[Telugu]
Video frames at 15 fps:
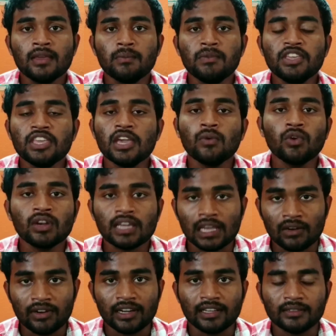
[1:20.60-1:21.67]
మీ ఏ ఓన్
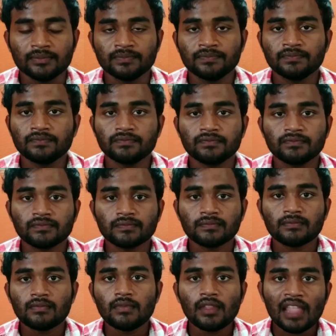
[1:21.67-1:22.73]
కలవండి
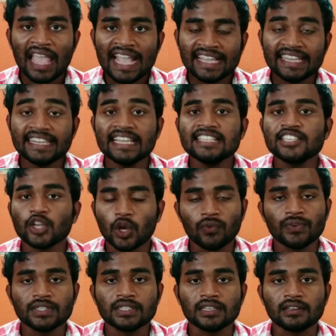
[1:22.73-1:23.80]
అగ్రికల్చర్
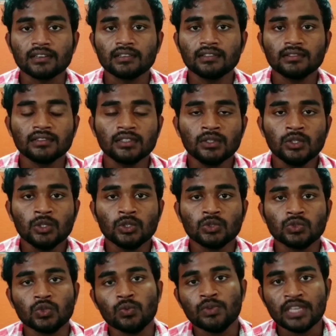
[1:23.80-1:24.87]
ఆఫీసర్
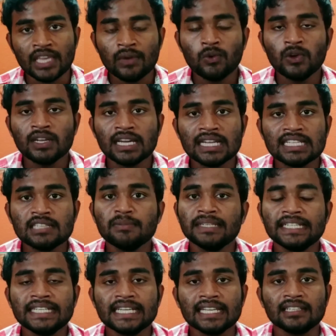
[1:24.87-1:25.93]
సో మీ ఏవోని కలిసి మీ
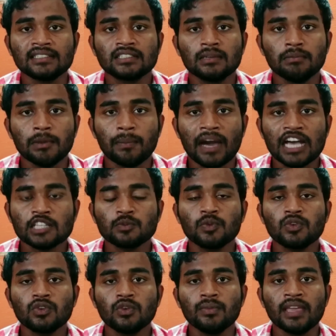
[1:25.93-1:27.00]
డీటెయిల్స్ మీ
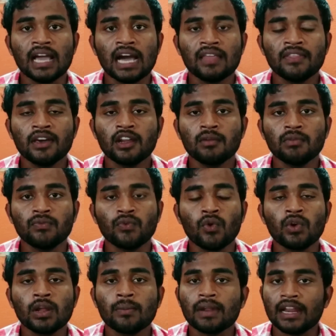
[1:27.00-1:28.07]
పాస్బుక్ మీ ఆధార్ మీ
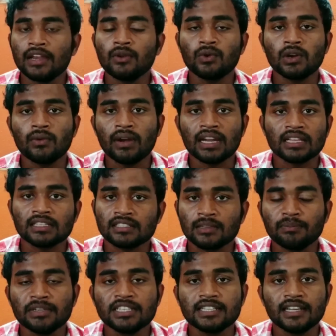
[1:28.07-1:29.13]
ఫోన్ నెంబర్ అన్నీ కూడా వాళ్ళకి
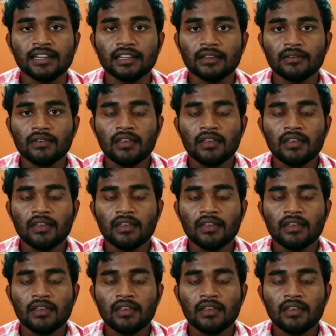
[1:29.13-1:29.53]
సబ్మిట్ చేయండి